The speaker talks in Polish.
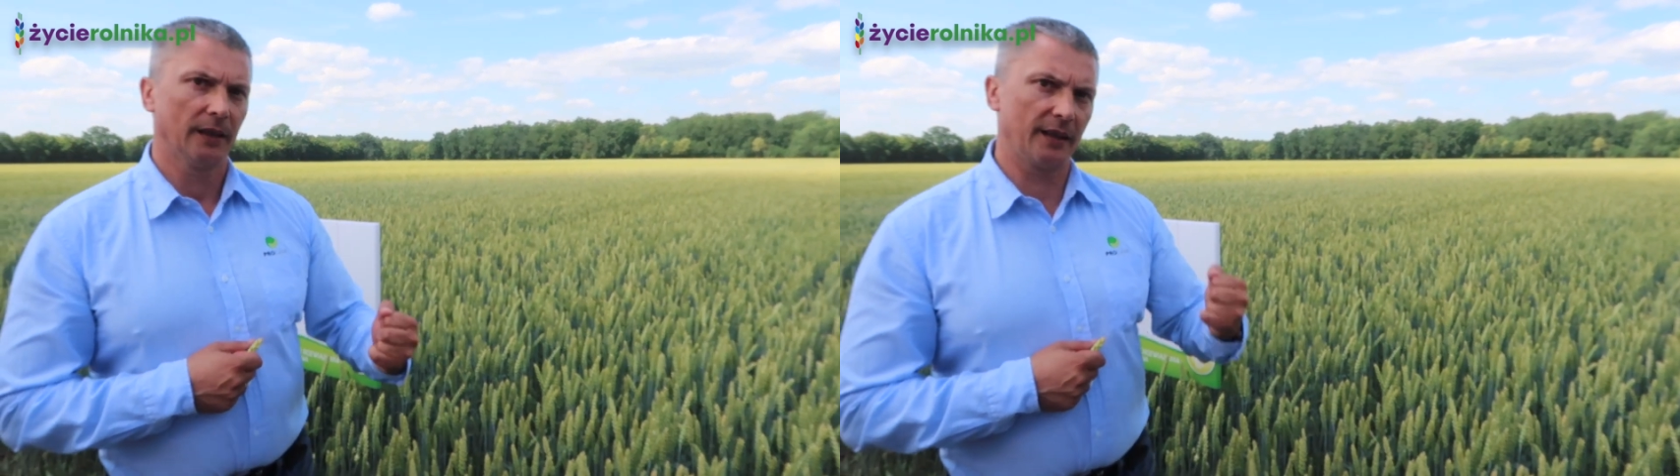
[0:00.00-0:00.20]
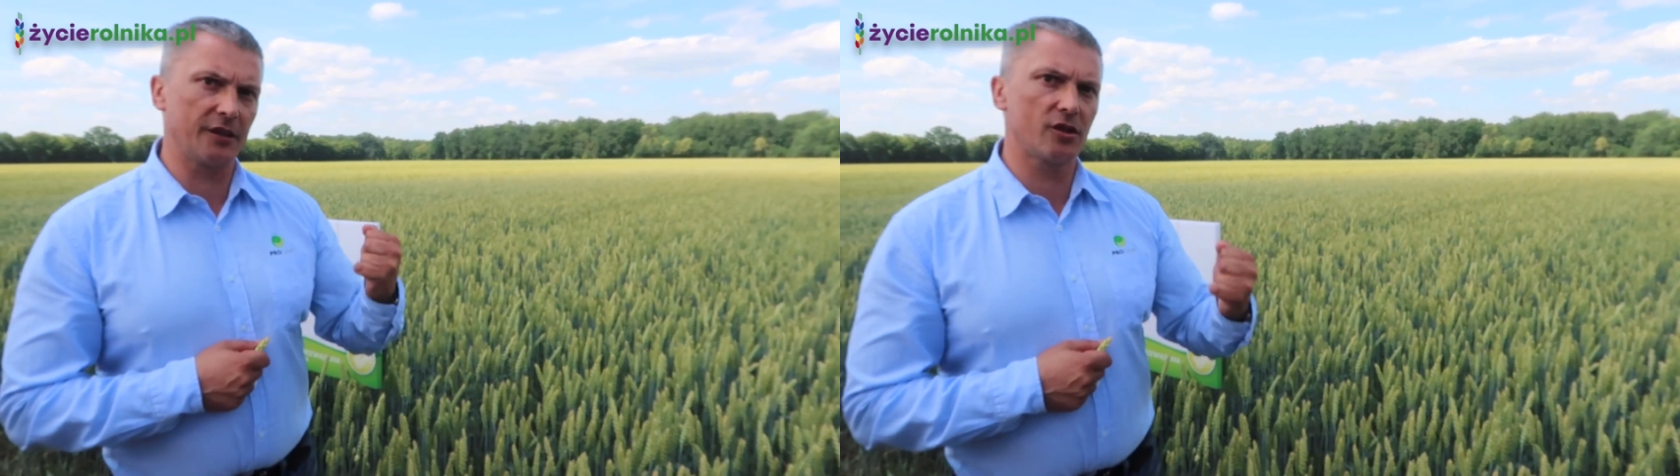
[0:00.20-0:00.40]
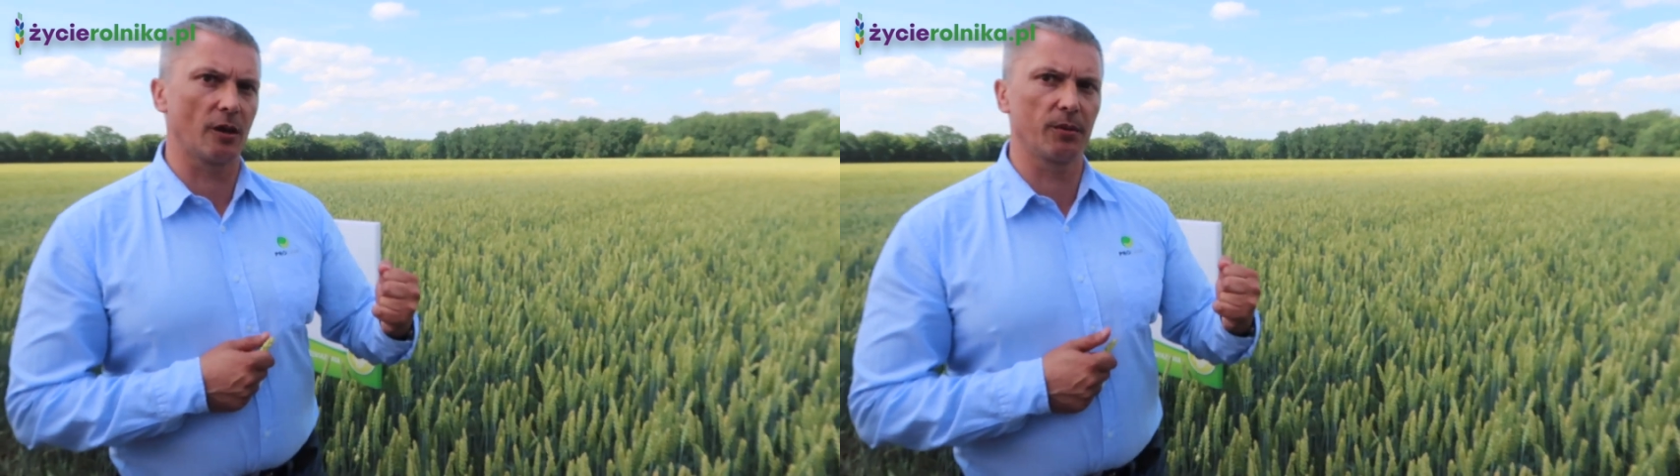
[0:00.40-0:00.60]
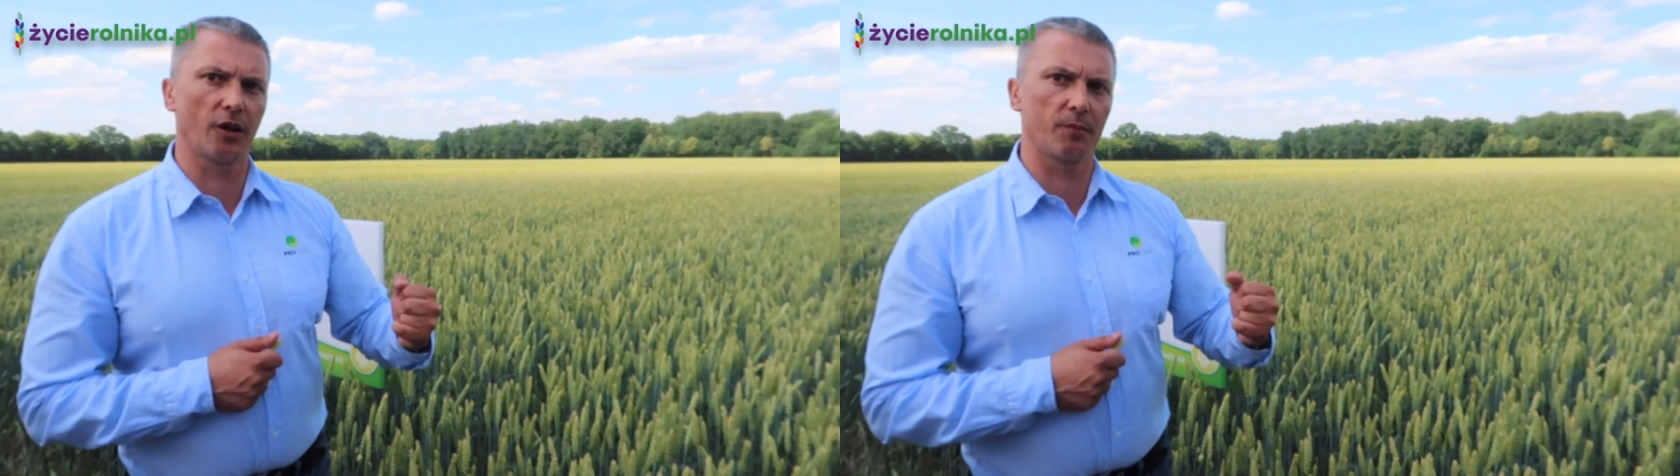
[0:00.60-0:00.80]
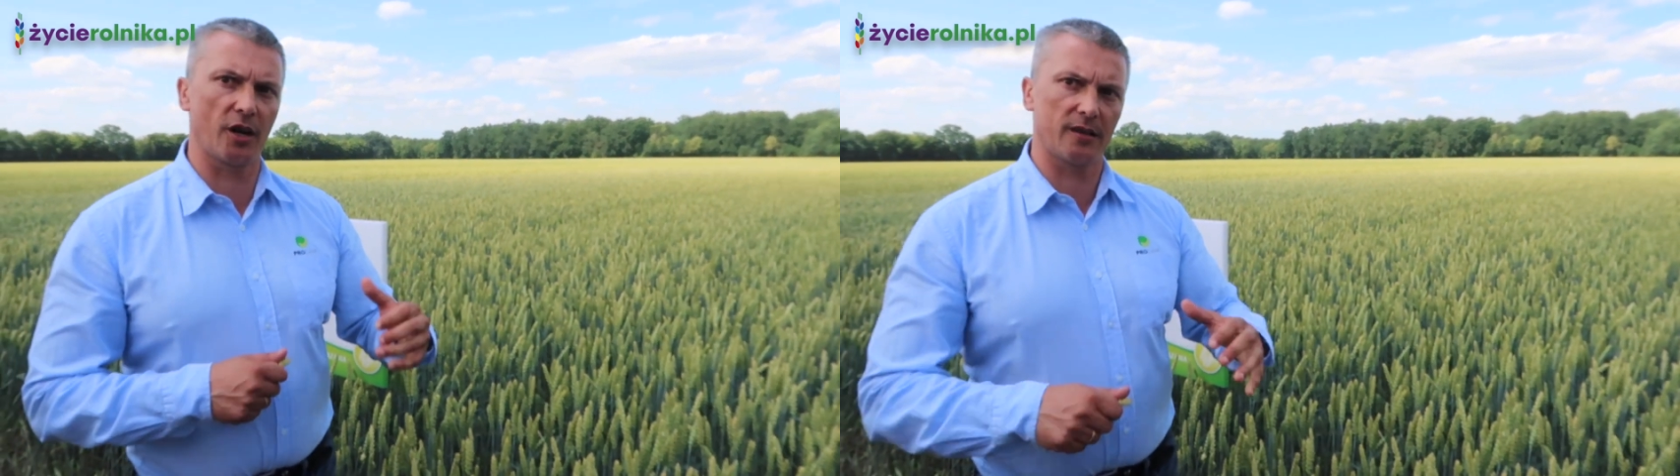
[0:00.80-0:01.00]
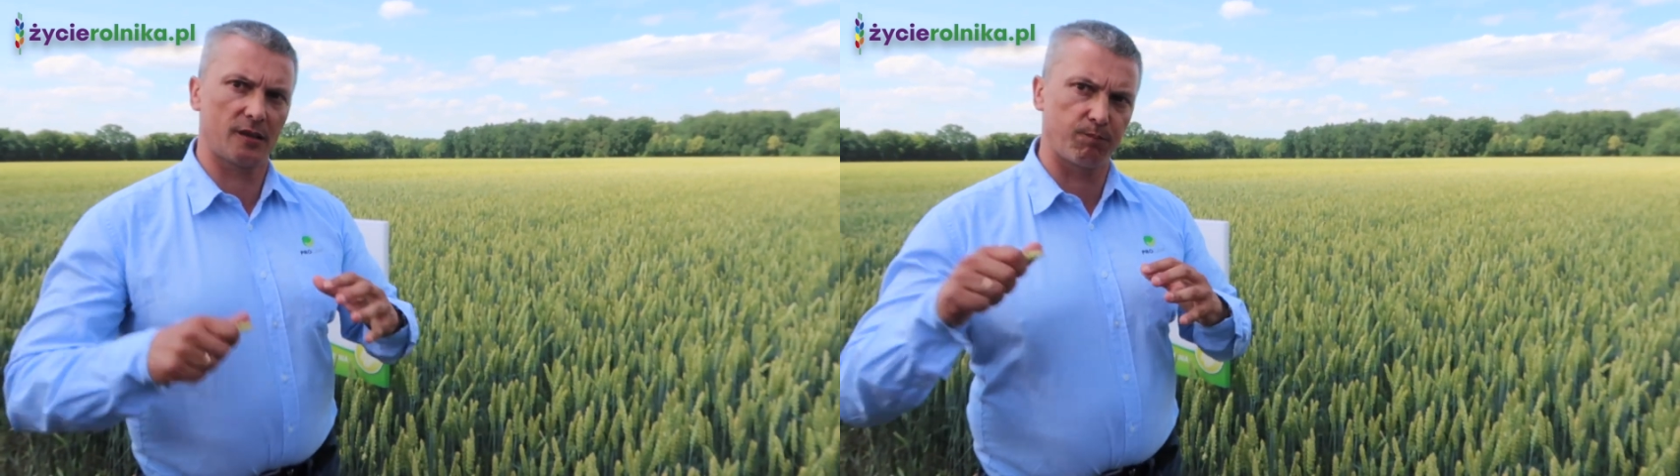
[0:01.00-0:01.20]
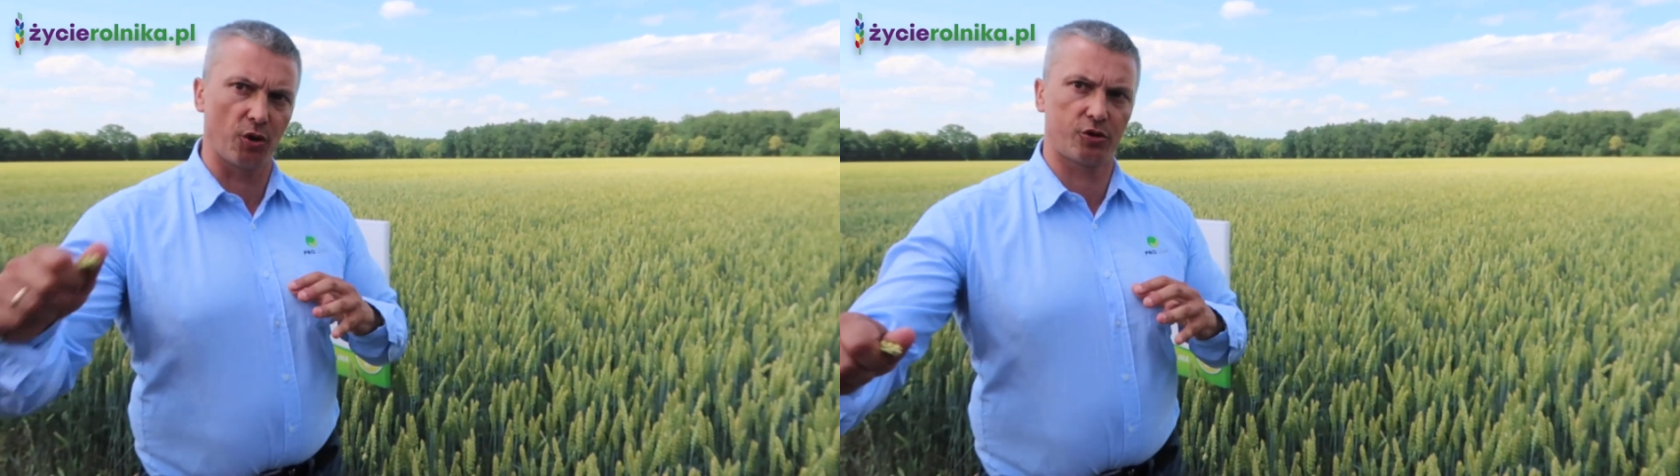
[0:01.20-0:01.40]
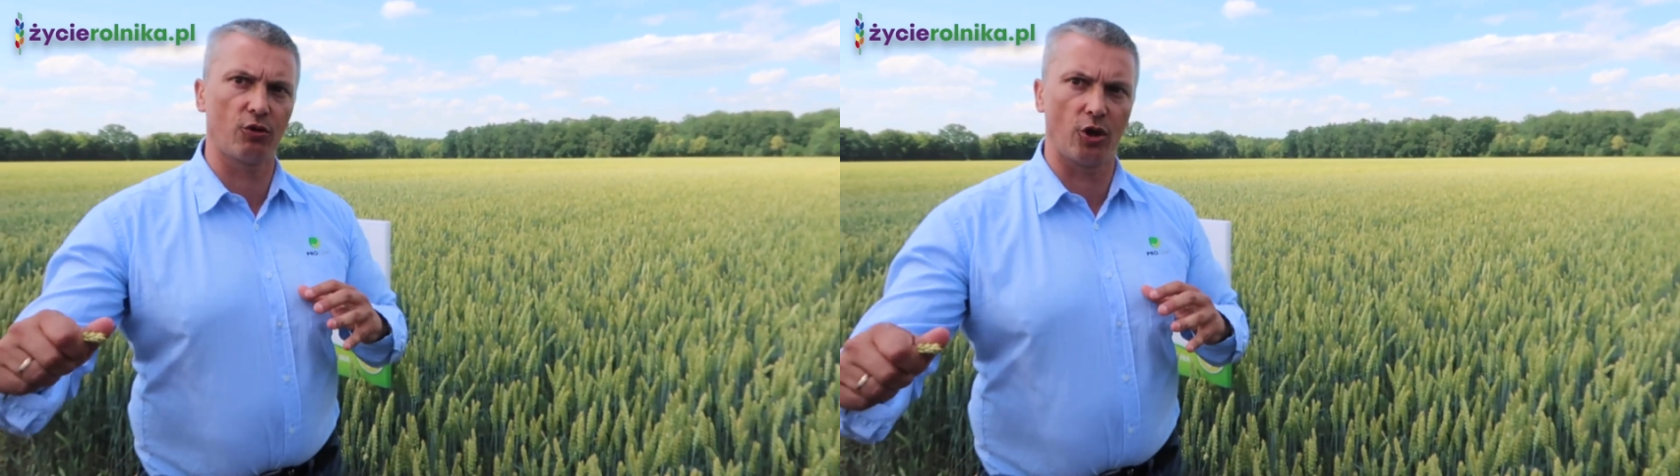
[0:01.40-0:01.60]
radzi sobie dobrze z
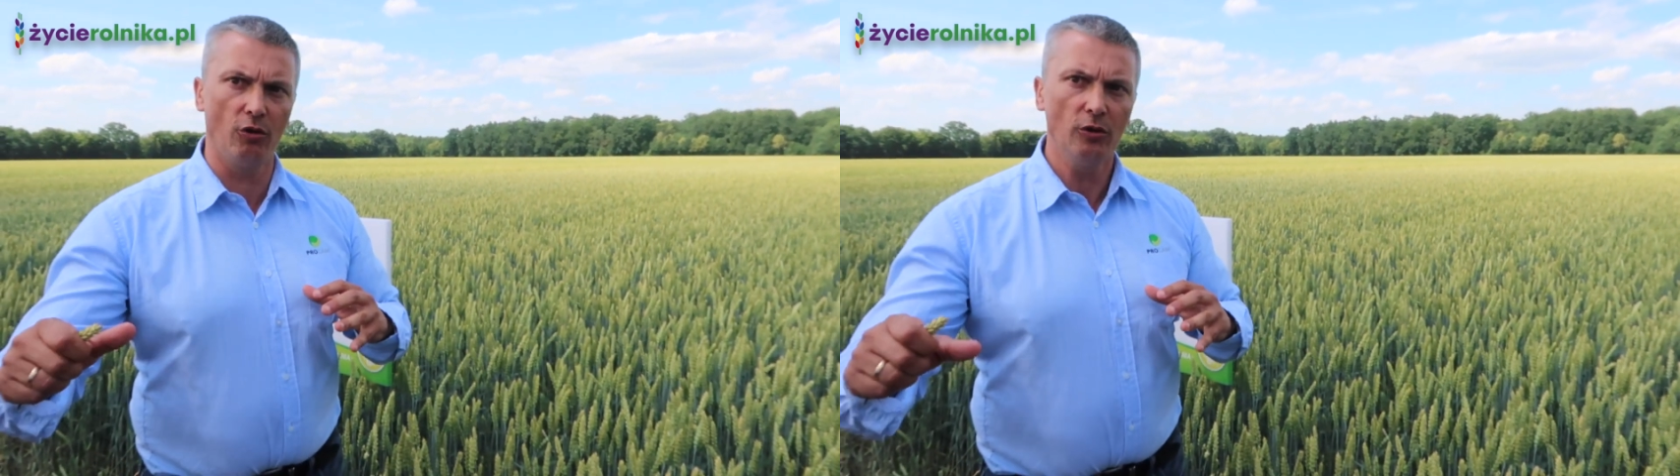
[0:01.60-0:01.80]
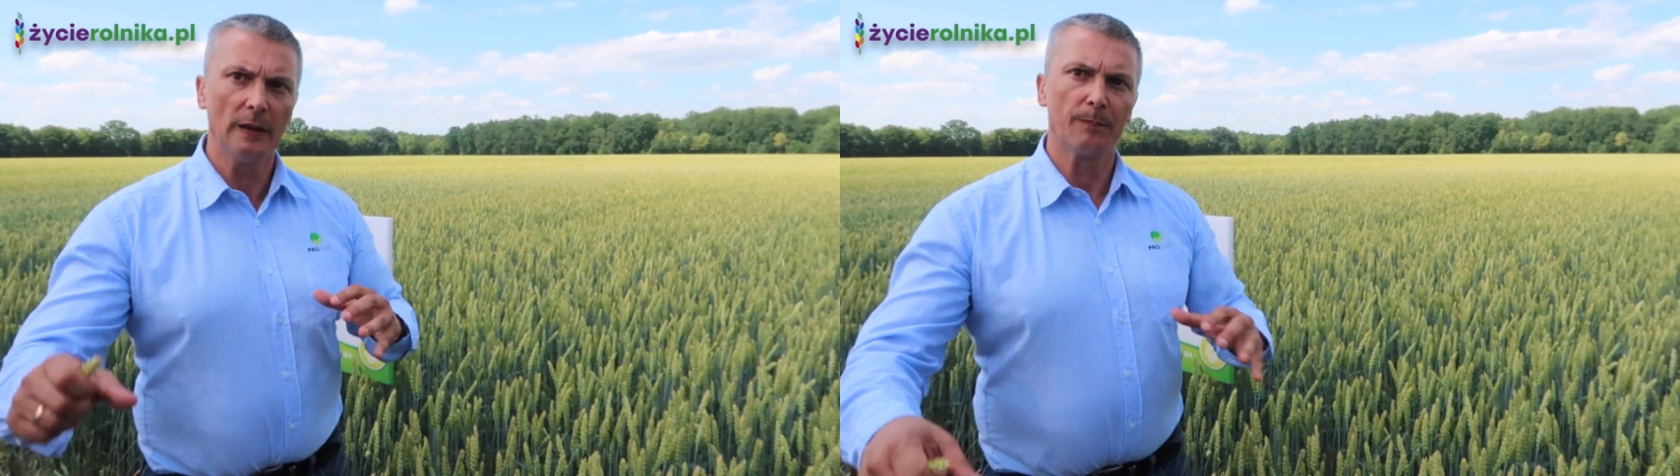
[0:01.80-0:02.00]
posuchą